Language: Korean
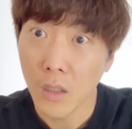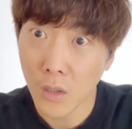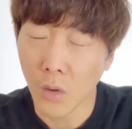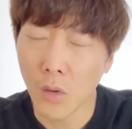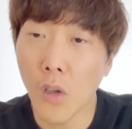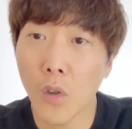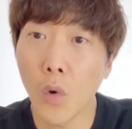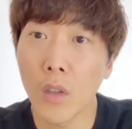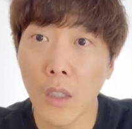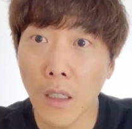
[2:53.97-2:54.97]
그렇죠. 그럴
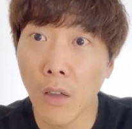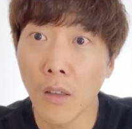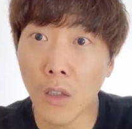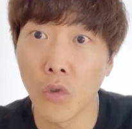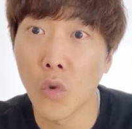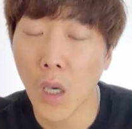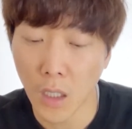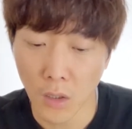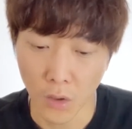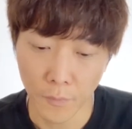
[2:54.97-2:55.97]
경우에도 레이턴스가
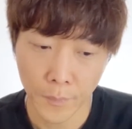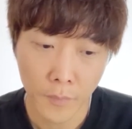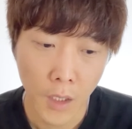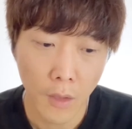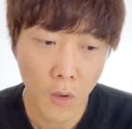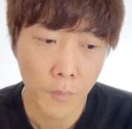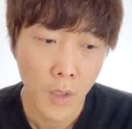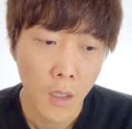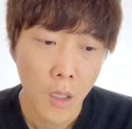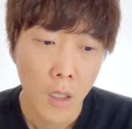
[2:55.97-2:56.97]
중요하겠죠. 그래서